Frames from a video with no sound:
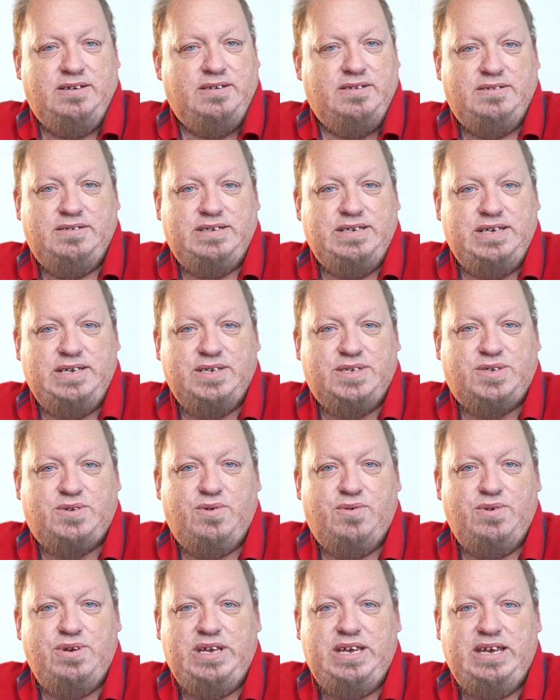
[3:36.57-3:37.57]
Die
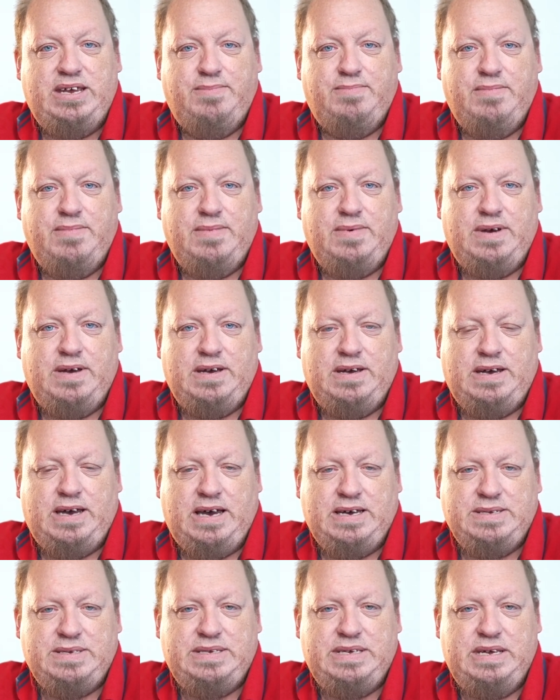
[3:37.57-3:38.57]
Sony
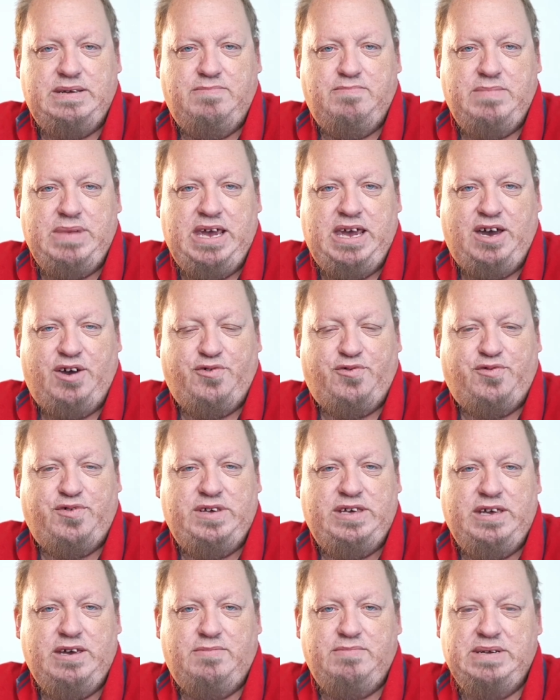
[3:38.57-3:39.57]

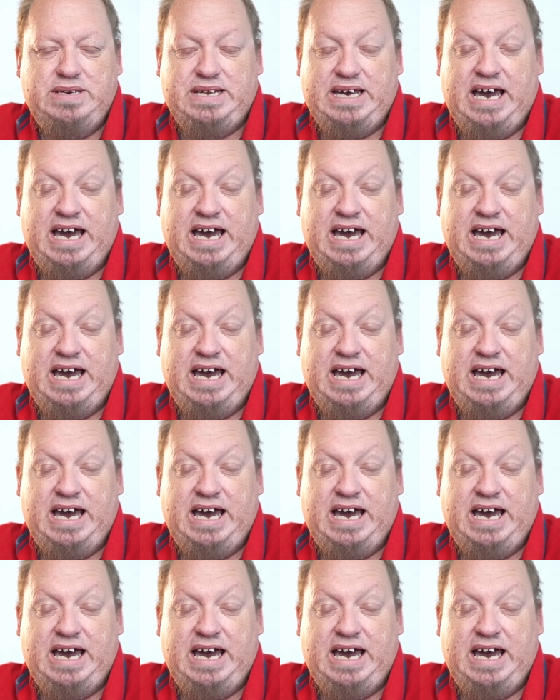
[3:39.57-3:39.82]
A7R4 mit